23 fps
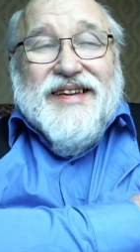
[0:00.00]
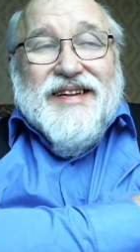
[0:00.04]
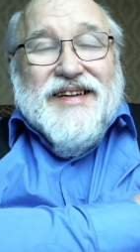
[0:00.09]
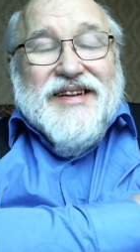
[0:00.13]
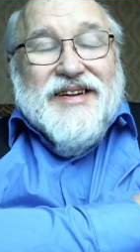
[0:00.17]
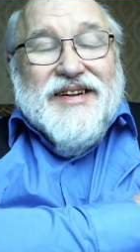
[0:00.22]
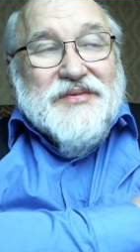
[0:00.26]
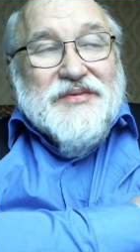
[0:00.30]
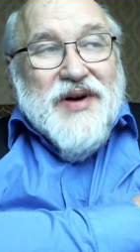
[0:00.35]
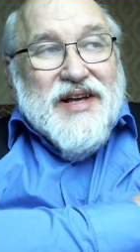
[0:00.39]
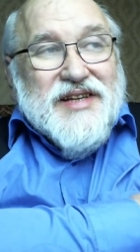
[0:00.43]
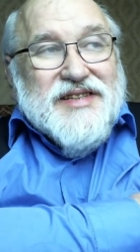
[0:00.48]

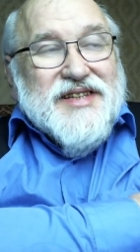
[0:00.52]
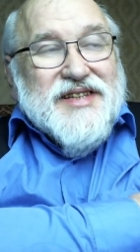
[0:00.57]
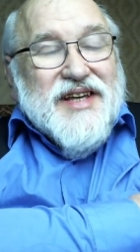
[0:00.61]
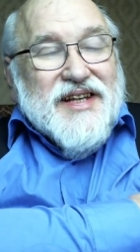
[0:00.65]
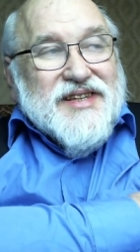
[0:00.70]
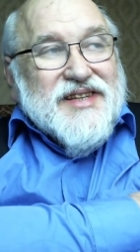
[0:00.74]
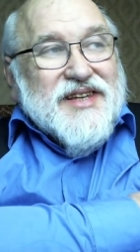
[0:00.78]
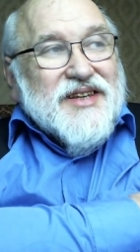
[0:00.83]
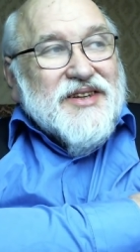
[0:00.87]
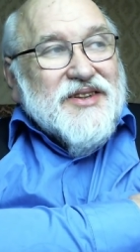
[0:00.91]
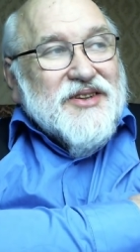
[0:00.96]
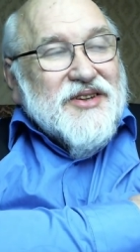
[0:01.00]

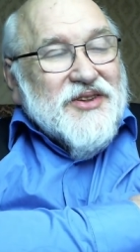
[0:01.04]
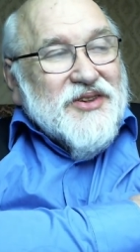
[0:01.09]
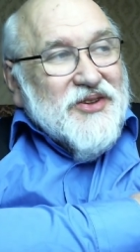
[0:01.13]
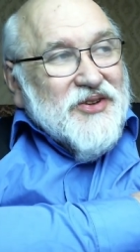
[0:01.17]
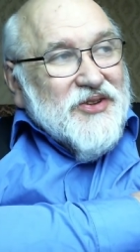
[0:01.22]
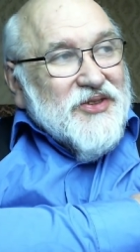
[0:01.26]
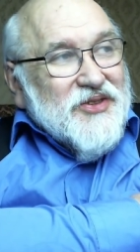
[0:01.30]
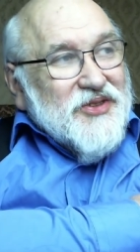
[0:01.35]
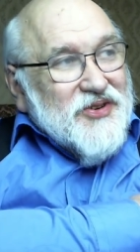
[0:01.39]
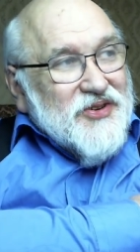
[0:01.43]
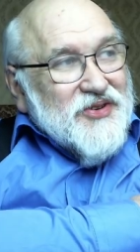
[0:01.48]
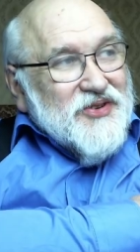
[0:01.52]
посадки на
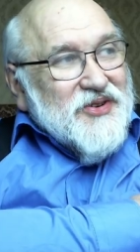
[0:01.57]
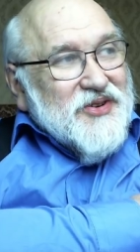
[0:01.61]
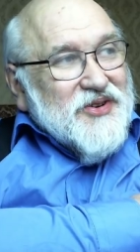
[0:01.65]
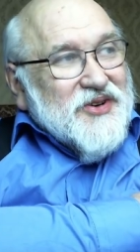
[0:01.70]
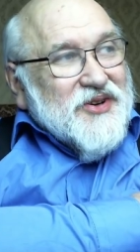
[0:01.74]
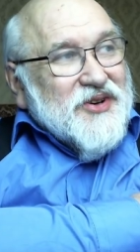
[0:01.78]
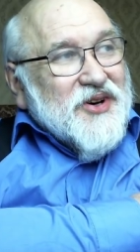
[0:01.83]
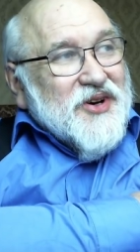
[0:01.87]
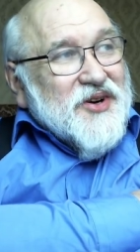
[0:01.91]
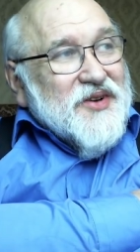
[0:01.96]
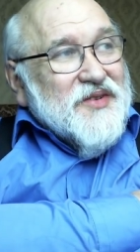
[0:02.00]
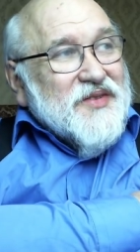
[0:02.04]
Луну,
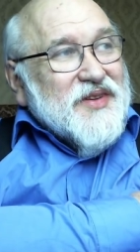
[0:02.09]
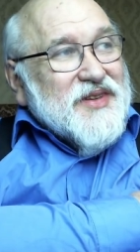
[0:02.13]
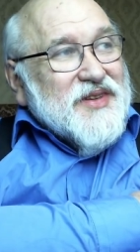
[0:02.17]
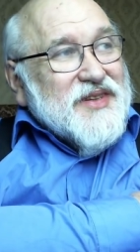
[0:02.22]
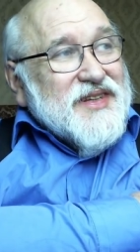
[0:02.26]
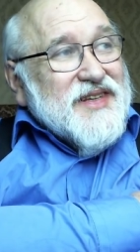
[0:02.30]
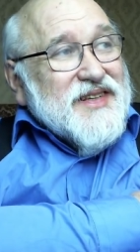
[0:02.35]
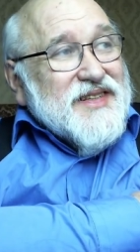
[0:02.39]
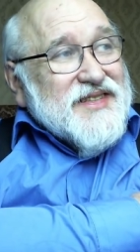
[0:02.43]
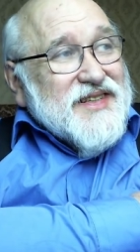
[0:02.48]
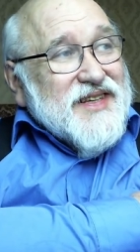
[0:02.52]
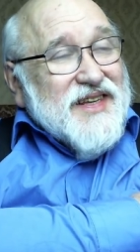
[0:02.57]

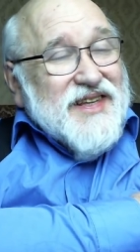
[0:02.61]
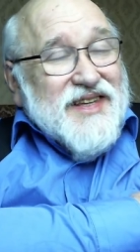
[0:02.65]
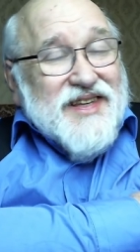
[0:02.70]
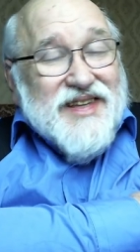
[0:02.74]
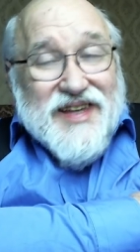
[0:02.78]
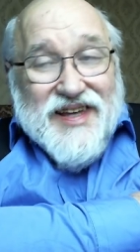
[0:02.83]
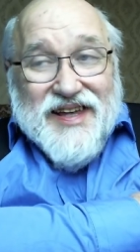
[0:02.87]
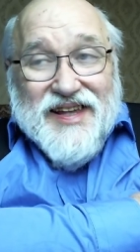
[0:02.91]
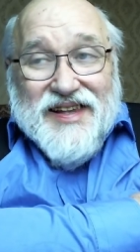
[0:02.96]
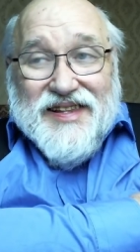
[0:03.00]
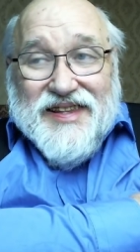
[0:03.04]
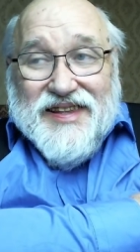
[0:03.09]

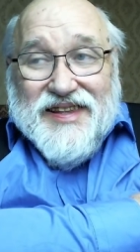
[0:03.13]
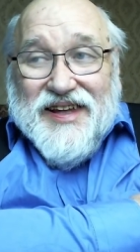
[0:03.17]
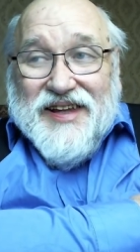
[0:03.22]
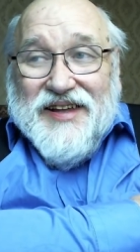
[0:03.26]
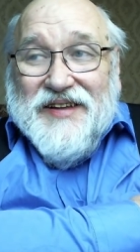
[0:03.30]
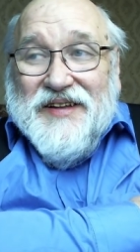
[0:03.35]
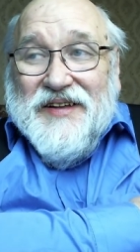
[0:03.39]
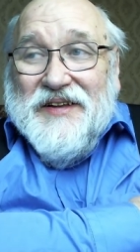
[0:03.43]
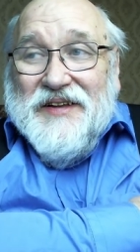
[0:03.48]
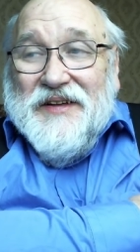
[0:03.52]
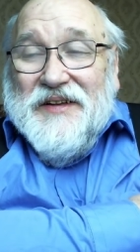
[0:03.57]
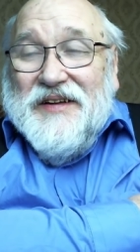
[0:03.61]
ковид-диссиденты,
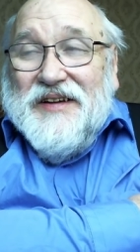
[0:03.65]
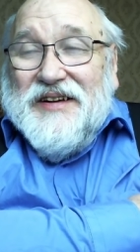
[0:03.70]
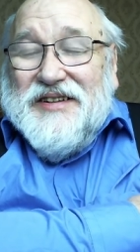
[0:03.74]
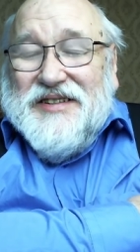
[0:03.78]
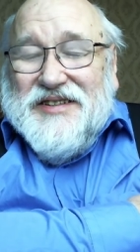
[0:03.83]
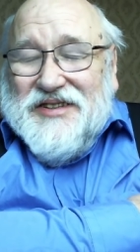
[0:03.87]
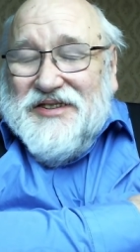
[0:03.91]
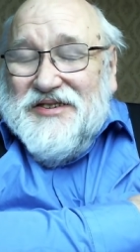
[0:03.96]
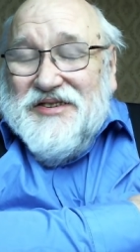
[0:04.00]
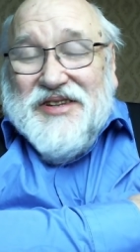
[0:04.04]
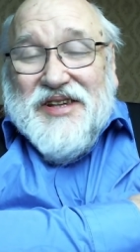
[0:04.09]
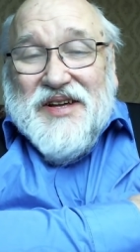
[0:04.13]

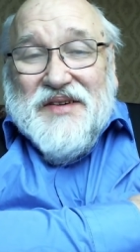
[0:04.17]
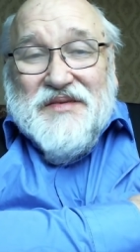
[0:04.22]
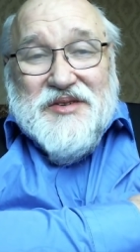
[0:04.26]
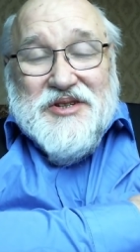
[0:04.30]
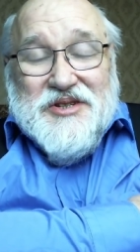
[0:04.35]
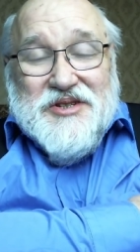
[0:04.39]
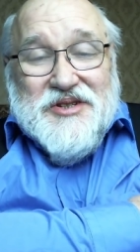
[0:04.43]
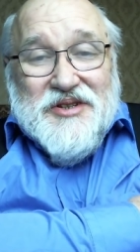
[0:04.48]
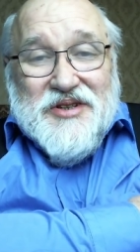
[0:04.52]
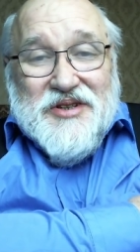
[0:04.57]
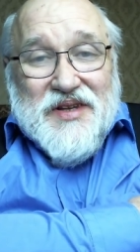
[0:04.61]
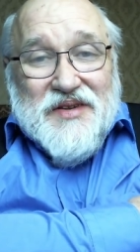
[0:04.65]
что там
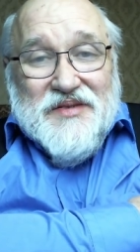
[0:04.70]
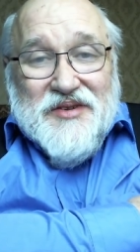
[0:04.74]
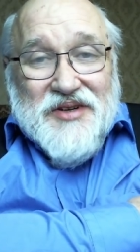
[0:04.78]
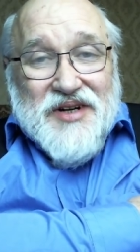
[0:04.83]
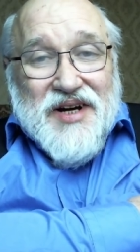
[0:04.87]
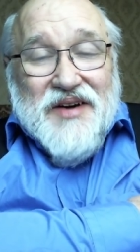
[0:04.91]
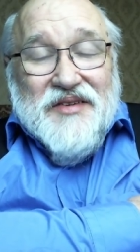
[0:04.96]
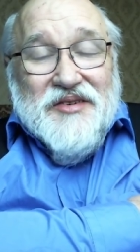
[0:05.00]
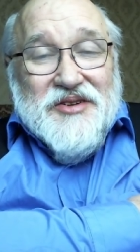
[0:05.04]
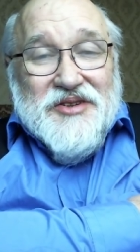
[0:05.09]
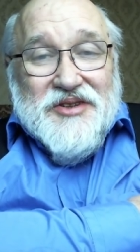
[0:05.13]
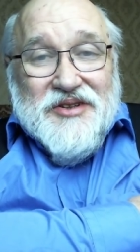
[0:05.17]
еще-то, ну,
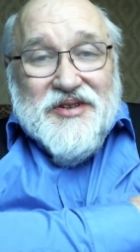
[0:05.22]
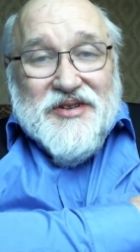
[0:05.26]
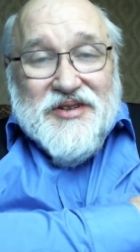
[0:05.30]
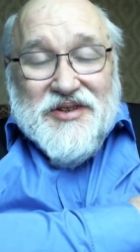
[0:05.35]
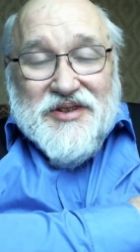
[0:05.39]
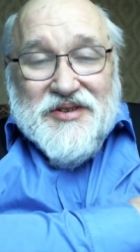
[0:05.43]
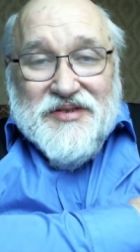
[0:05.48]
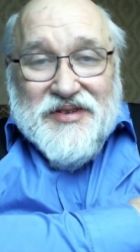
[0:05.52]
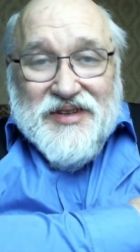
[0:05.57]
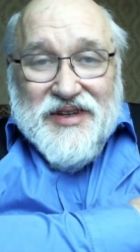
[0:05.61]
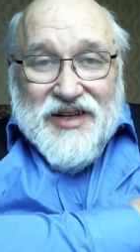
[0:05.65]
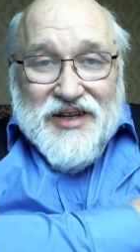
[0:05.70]
кого только
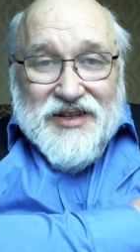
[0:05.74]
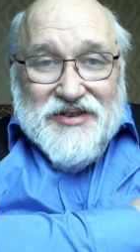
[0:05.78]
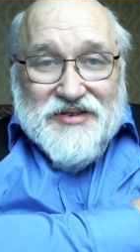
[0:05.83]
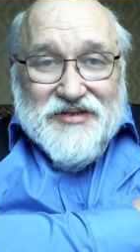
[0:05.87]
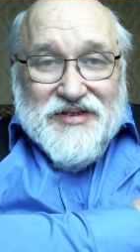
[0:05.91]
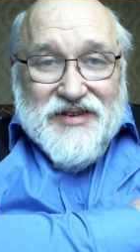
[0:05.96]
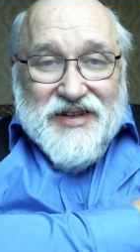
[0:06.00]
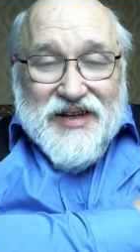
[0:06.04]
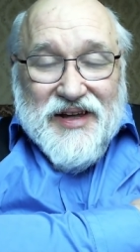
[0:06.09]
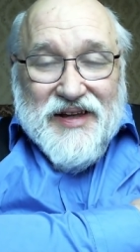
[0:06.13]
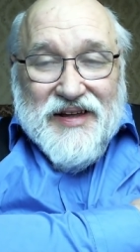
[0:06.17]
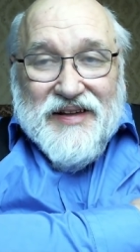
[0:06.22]
тут нету,
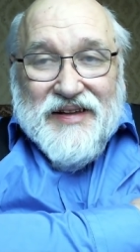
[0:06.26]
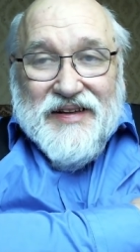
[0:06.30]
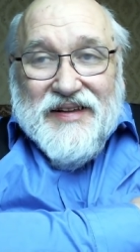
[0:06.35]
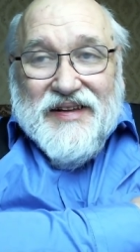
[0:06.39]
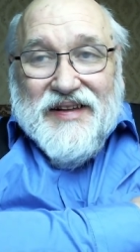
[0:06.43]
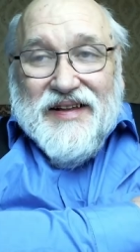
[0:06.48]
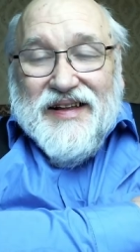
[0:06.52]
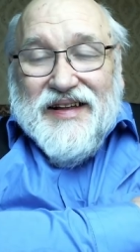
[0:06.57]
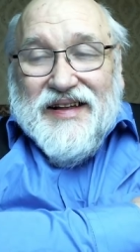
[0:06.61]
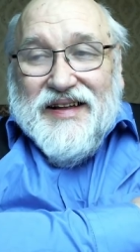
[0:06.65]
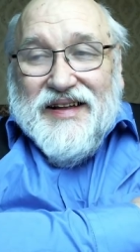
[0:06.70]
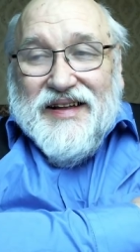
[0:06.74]
да,
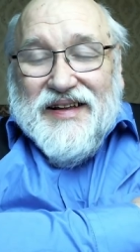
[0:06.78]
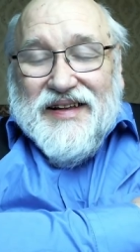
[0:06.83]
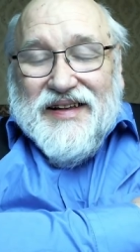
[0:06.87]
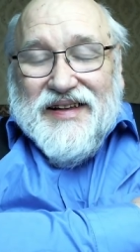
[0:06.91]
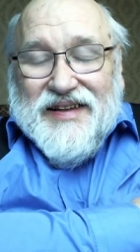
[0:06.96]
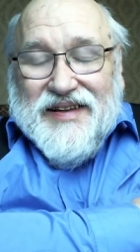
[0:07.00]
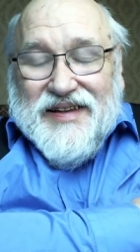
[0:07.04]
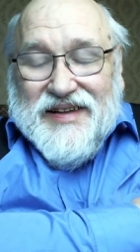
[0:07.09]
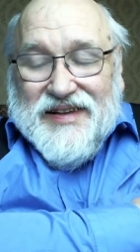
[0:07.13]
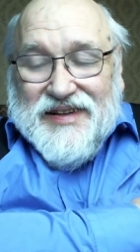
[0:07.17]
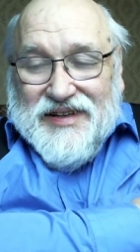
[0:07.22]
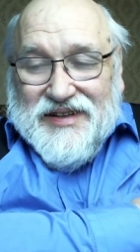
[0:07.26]
а,
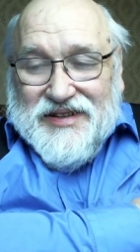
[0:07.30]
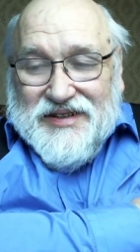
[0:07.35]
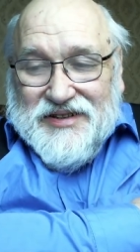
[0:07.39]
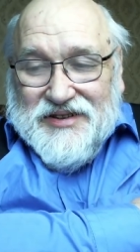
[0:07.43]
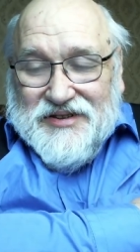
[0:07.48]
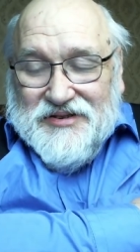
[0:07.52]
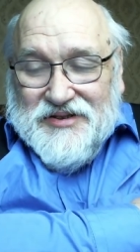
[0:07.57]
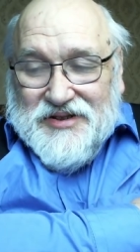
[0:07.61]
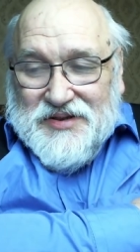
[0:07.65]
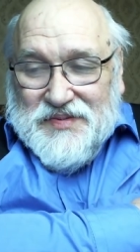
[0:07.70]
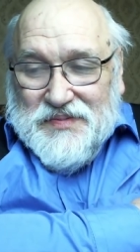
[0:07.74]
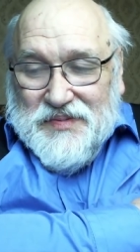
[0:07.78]
эти же,
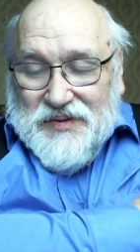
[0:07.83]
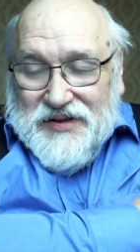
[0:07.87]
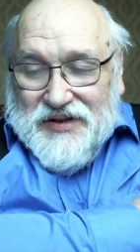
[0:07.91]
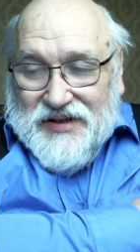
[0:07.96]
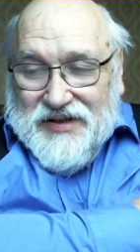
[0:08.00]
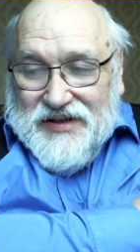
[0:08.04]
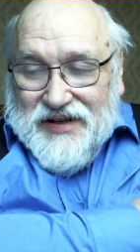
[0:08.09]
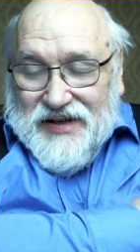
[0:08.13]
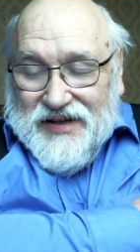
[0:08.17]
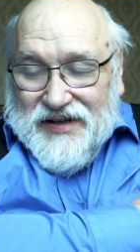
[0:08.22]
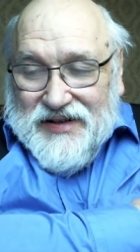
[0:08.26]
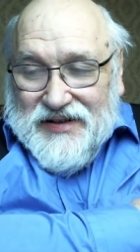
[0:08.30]
господи,
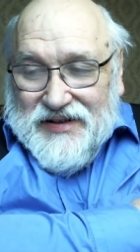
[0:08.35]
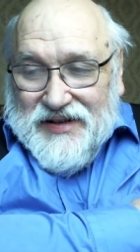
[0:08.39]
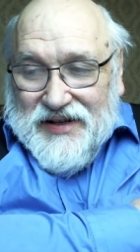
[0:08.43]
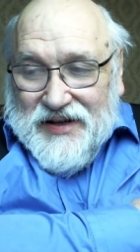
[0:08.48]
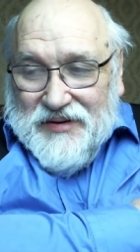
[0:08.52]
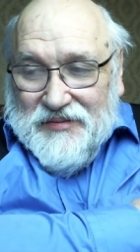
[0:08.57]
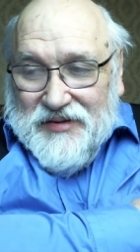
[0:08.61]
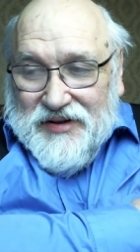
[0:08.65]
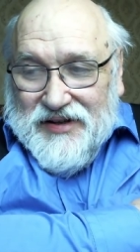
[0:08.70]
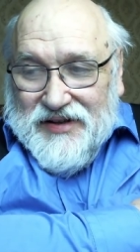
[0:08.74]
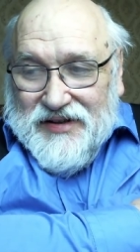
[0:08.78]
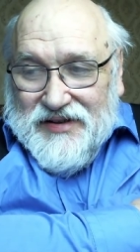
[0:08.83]
как
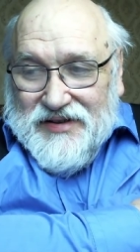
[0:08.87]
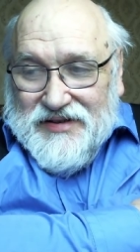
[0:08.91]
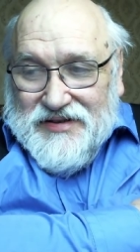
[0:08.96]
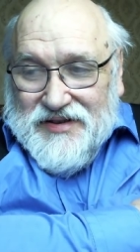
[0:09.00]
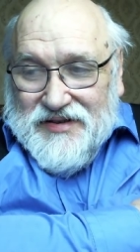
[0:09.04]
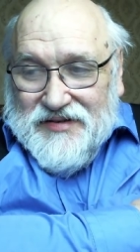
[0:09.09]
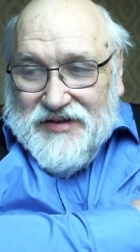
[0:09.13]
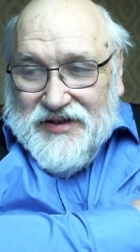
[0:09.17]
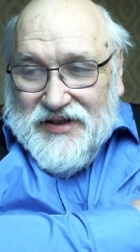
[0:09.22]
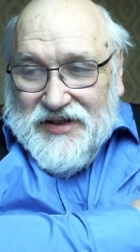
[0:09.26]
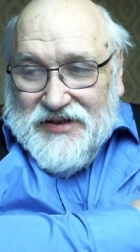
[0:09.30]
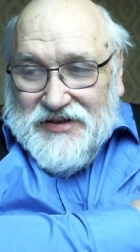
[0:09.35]
там они
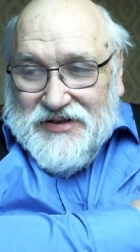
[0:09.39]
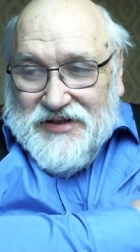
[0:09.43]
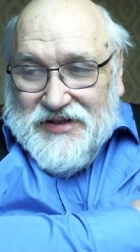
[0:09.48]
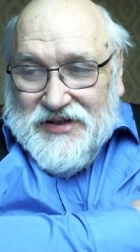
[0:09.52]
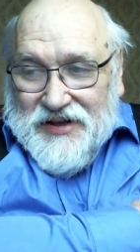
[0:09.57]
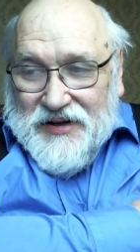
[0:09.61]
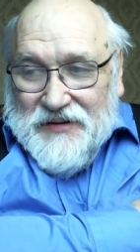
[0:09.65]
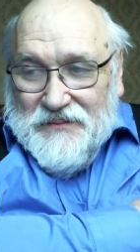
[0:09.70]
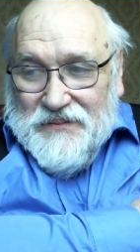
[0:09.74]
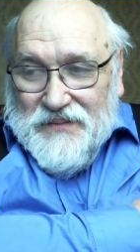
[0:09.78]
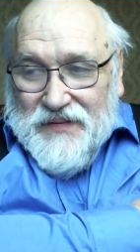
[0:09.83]
называется то